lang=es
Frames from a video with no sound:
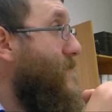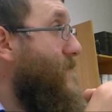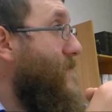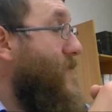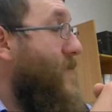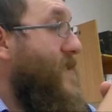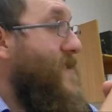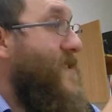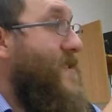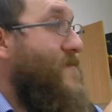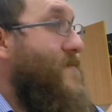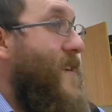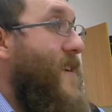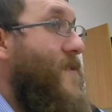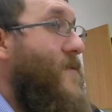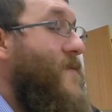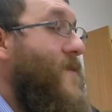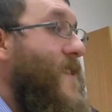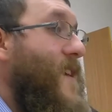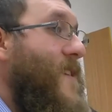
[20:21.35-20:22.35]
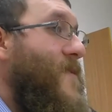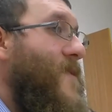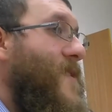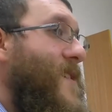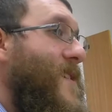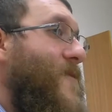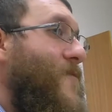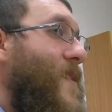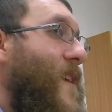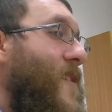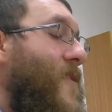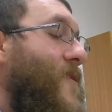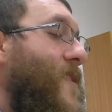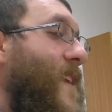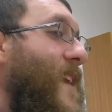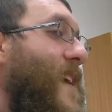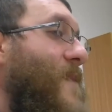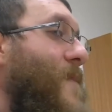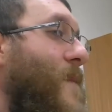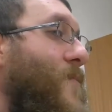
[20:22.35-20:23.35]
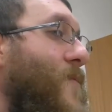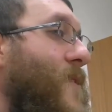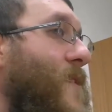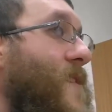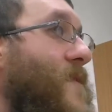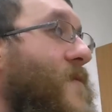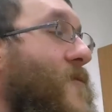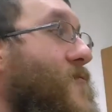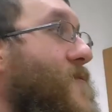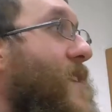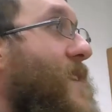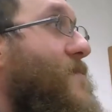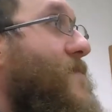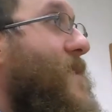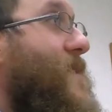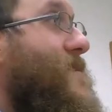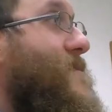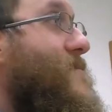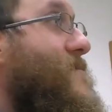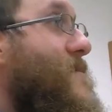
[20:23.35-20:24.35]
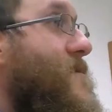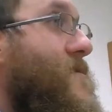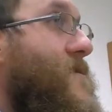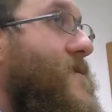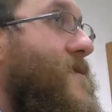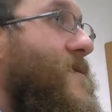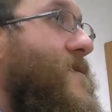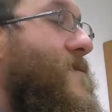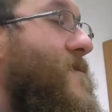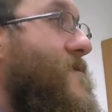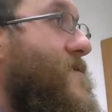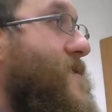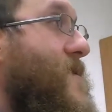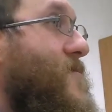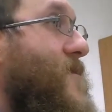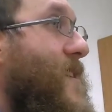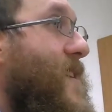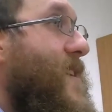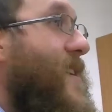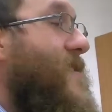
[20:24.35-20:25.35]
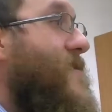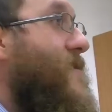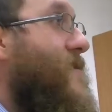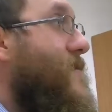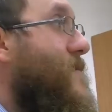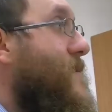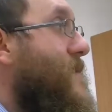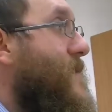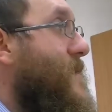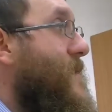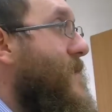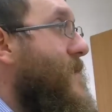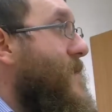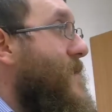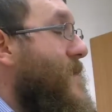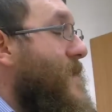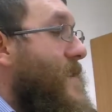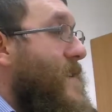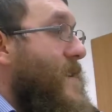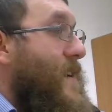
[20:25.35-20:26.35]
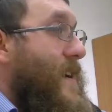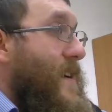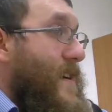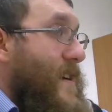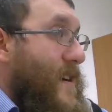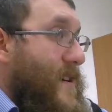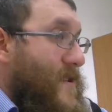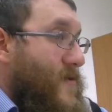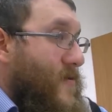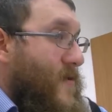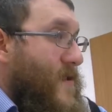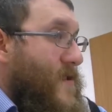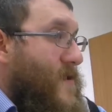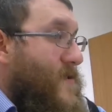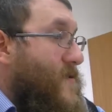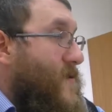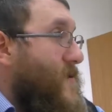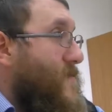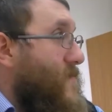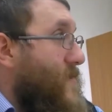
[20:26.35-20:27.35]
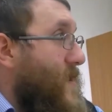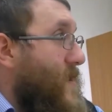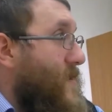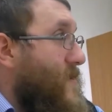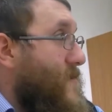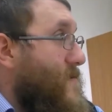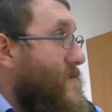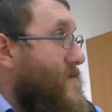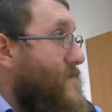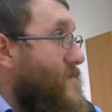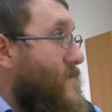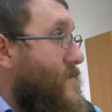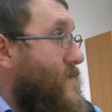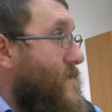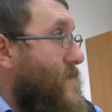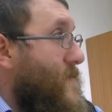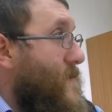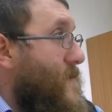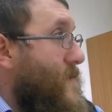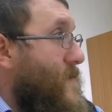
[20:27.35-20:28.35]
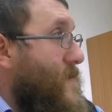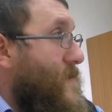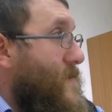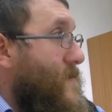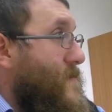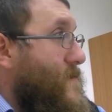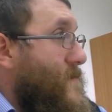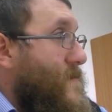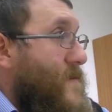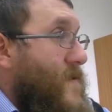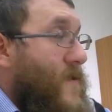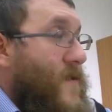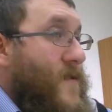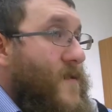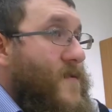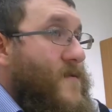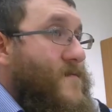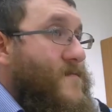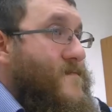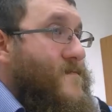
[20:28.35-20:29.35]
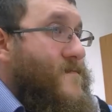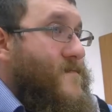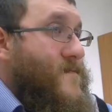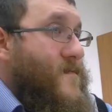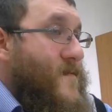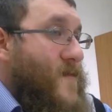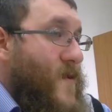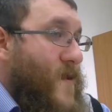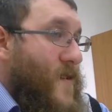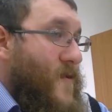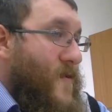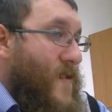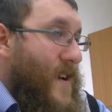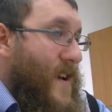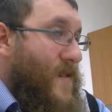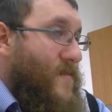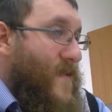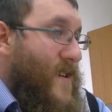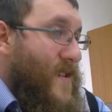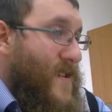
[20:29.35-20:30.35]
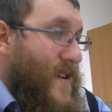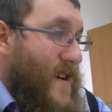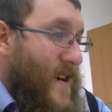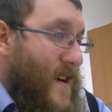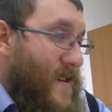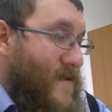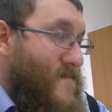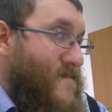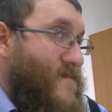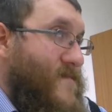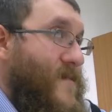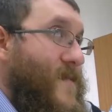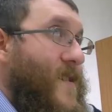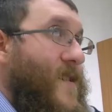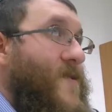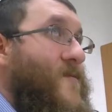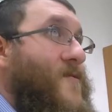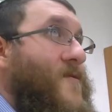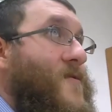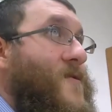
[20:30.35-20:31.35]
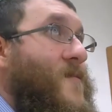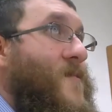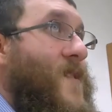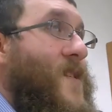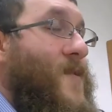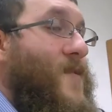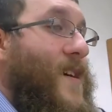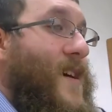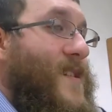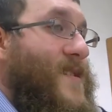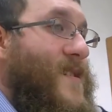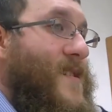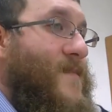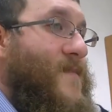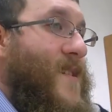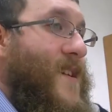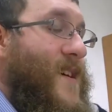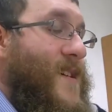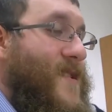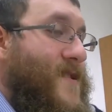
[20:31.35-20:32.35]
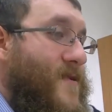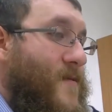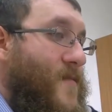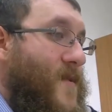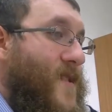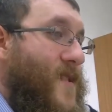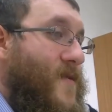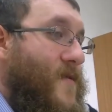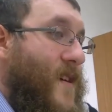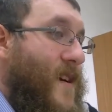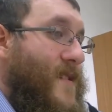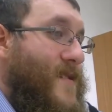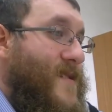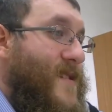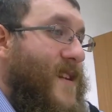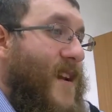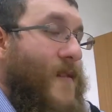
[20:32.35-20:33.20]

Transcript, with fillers: ¿Cuál es el pago final? ¿Cuál es el lugar donde el alma puede disfrutar más conociendo al Creador? ¿En la resurrección de los muertos? ¿O cuando el alma está en los mundos espirituales, en el paraíso espiritual, sin